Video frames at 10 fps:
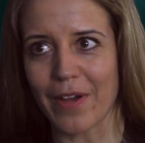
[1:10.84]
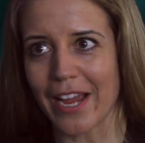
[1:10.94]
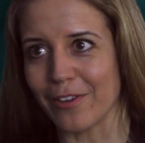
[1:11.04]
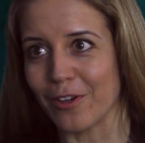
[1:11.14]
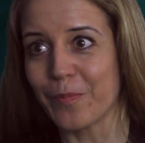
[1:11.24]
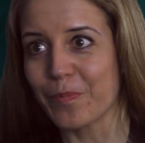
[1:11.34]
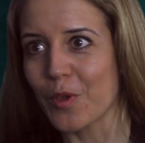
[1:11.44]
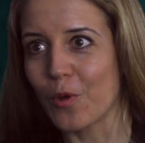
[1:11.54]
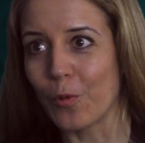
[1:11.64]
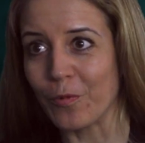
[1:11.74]
auf eine
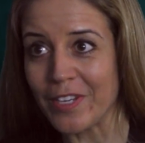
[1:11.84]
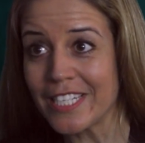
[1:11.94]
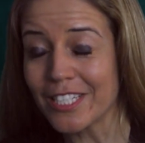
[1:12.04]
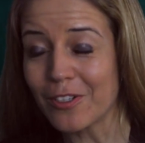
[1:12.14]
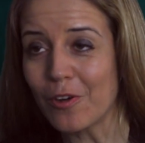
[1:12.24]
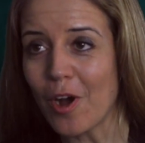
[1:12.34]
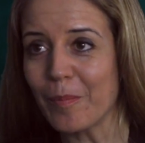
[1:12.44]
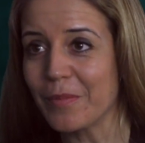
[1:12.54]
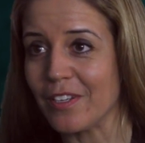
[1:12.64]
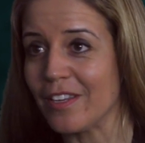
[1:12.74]
Wiese
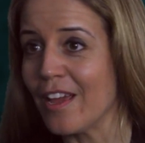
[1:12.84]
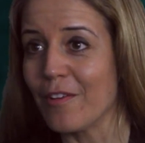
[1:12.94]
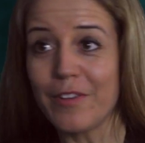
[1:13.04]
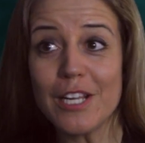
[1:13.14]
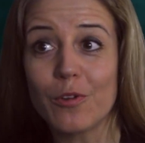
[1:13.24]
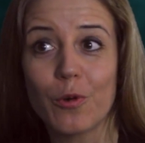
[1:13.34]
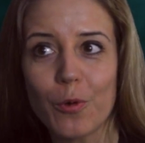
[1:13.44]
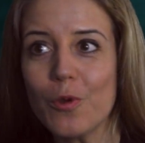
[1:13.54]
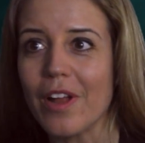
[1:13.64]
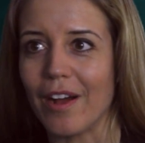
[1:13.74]
gekommen, die viel
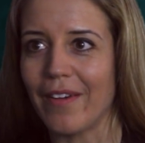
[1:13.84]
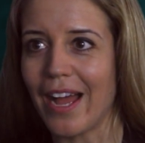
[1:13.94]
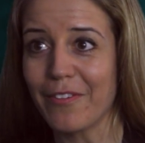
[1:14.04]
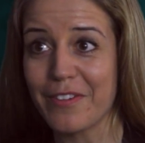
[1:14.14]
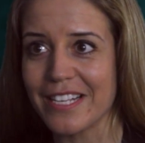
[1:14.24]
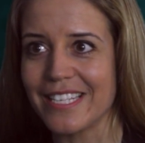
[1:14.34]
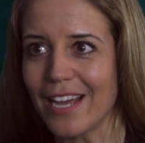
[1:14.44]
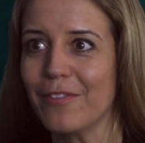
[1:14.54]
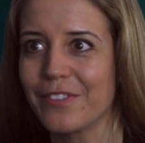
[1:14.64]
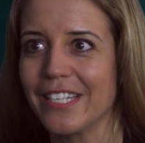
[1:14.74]
grüner war, viel
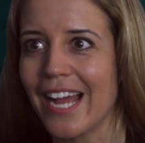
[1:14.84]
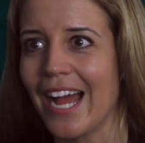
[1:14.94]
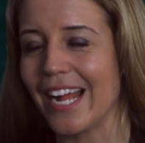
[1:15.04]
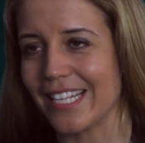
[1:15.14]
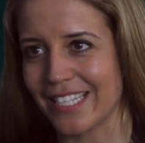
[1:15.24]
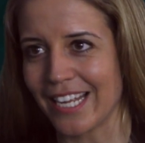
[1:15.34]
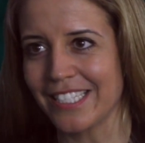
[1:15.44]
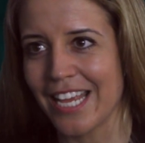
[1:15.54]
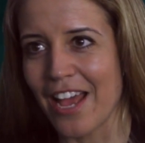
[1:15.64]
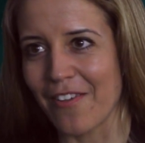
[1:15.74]
saftiger als
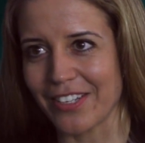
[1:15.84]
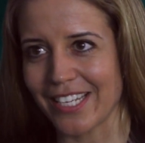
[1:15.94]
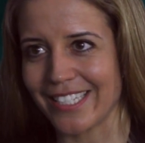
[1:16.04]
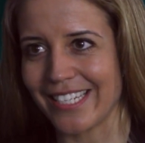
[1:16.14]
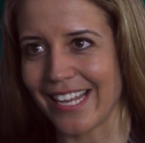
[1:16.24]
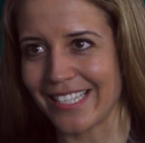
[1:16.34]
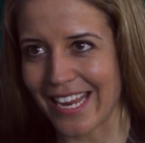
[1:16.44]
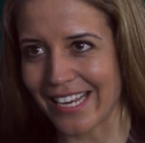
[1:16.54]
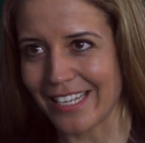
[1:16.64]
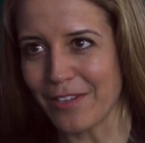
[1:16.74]
das, was er sich
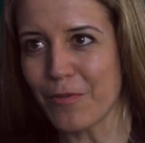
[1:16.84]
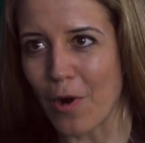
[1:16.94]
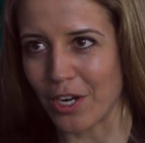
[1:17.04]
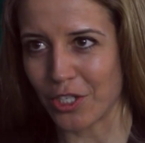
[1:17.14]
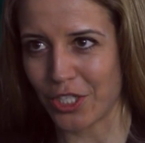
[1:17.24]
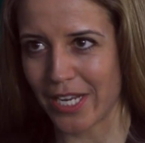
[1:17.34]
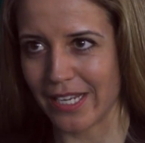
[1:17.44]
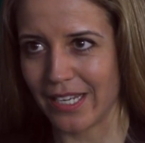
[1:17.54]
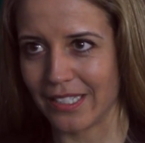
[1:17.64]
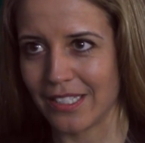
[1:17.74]
letztendlich
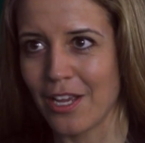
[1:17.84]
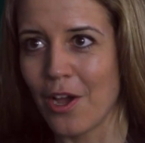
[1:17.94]
vorgestellt hat.